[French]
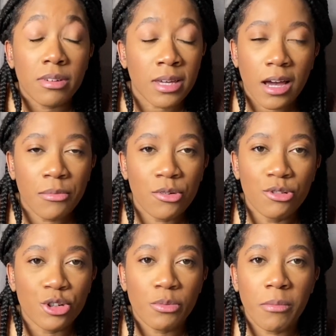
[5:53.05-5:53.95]
carrément
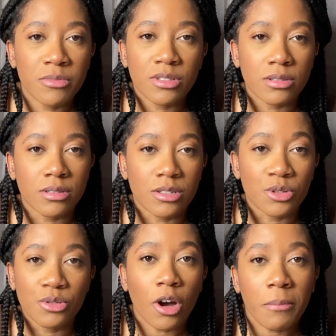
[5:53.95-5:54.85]
le jour même,
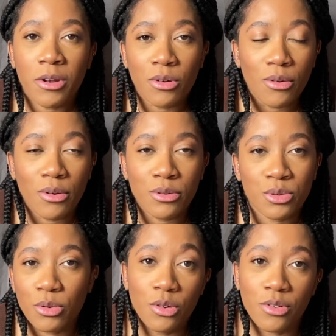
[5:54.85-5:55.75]
je, dormais
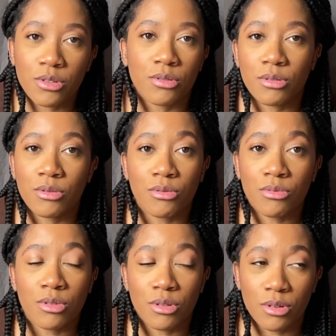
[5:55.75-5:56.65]
sur le ventre.
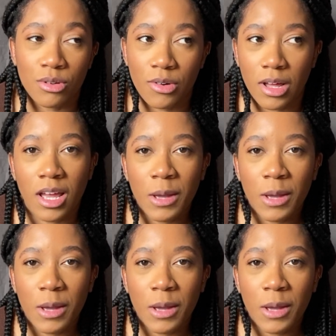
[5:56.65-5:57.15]
Donc euh, voilà.